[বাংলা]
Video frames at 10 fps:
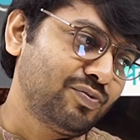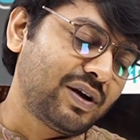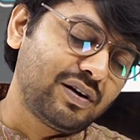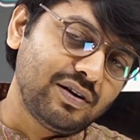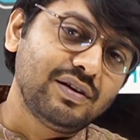
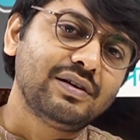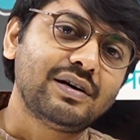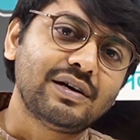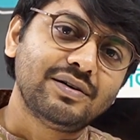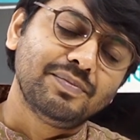তোমার
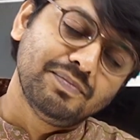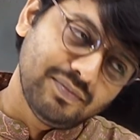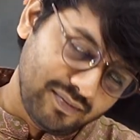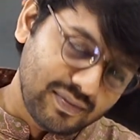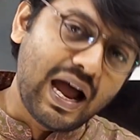
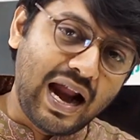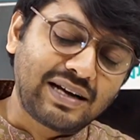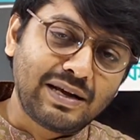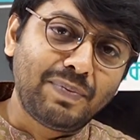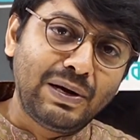
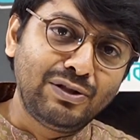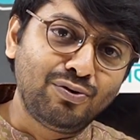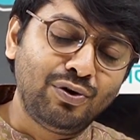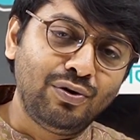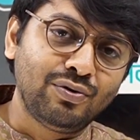আটটা পারলেই তো
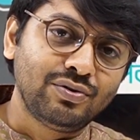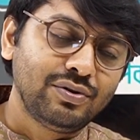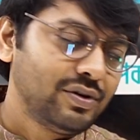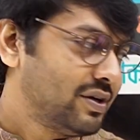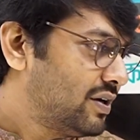হইল
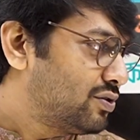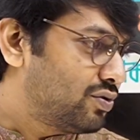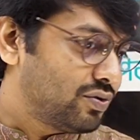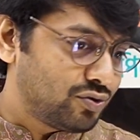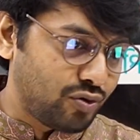
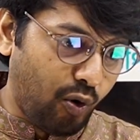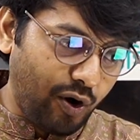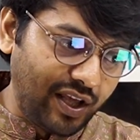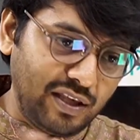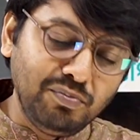তো
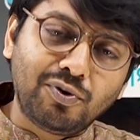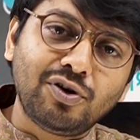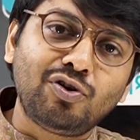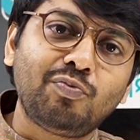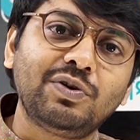অনেক
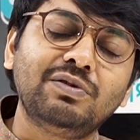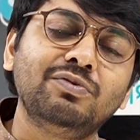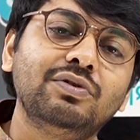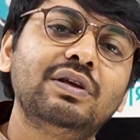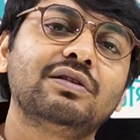ইম্পর্টেন্ট টপিকের
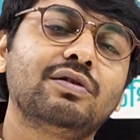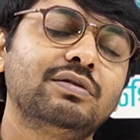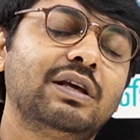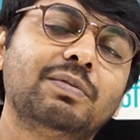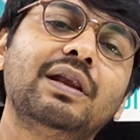মধ্যে
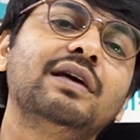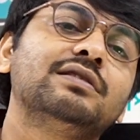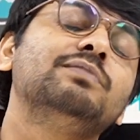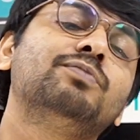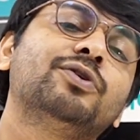তখন দেখবা লেস
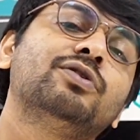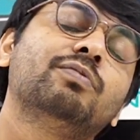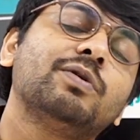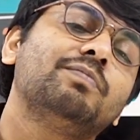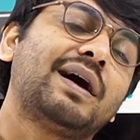ইম্পর্টেন্ট
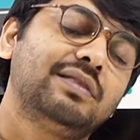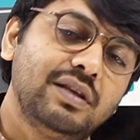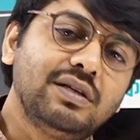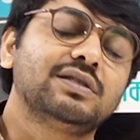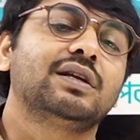টপিক বাদ
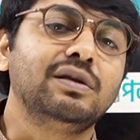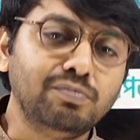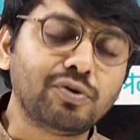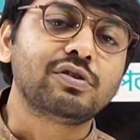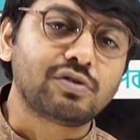দিয়ে টিচাররা
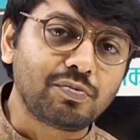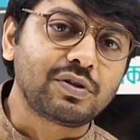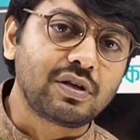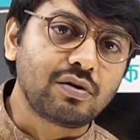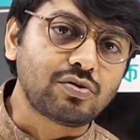ইম্পর্টেন্ট
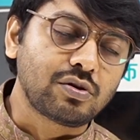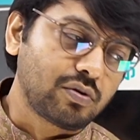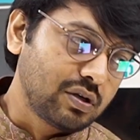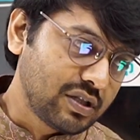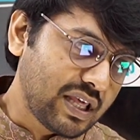টপিক থেকে কোশ্চেন
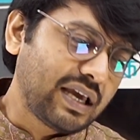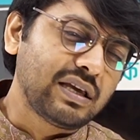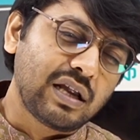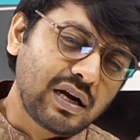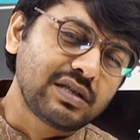করে যে দেখে
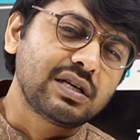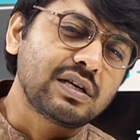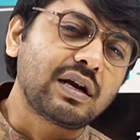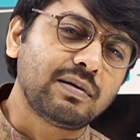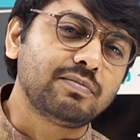অ্যাটলিস্ট এই
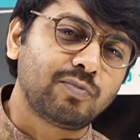জায়গাটা